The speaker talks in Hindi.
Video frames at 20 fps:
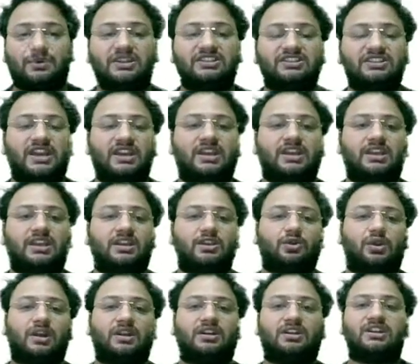बढ़ जाएगी यू
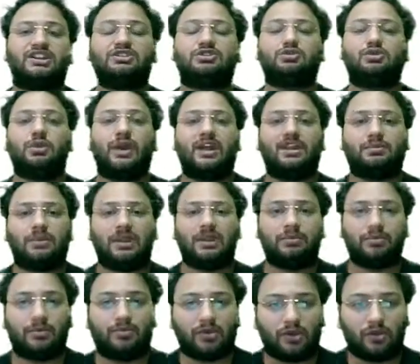कैन रीच टू एज मेनी
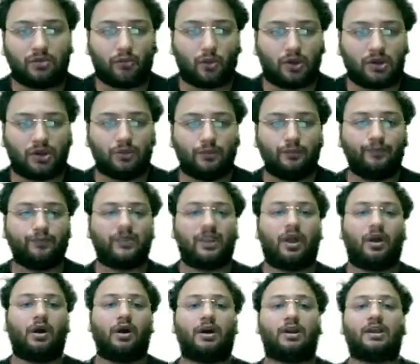पीपल यू वॉन्ट टू
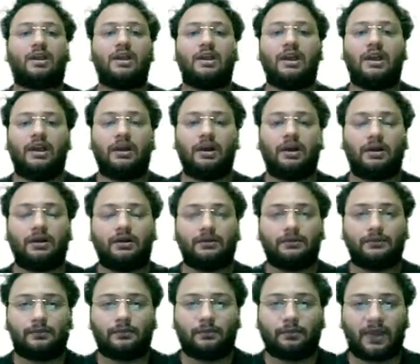or
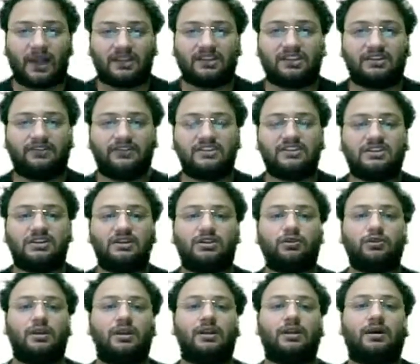uh, by this feature you
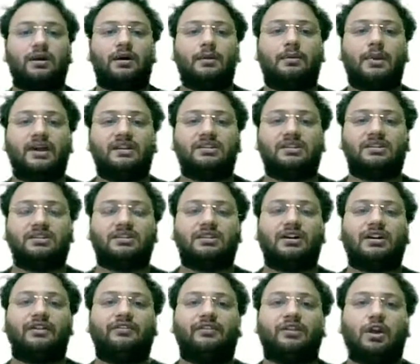will uh, by this
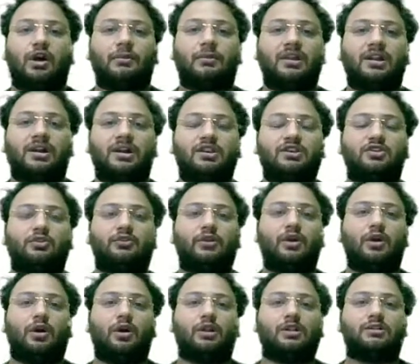uh, phenomena you
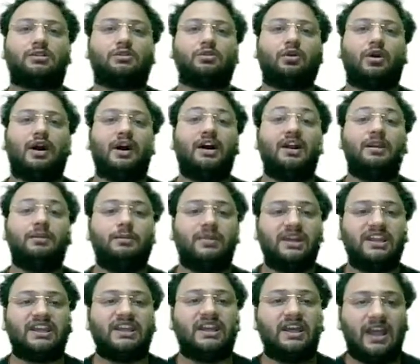will also earn
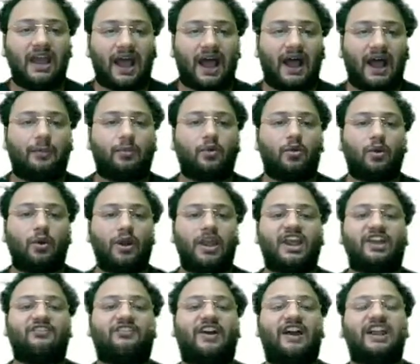money आपको
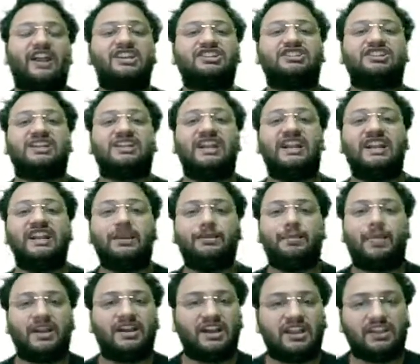एक फाइनेंशियल
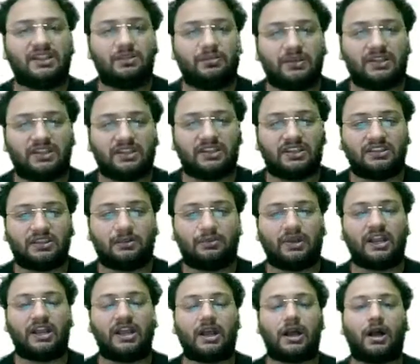इंडिपेंडेंस भी इसके अंदर
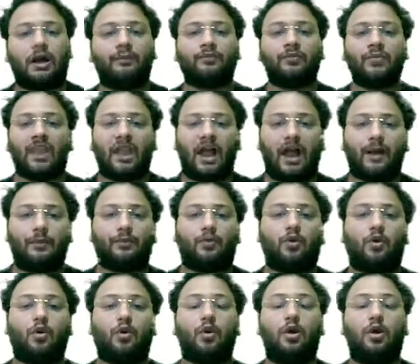मिलेगा आपको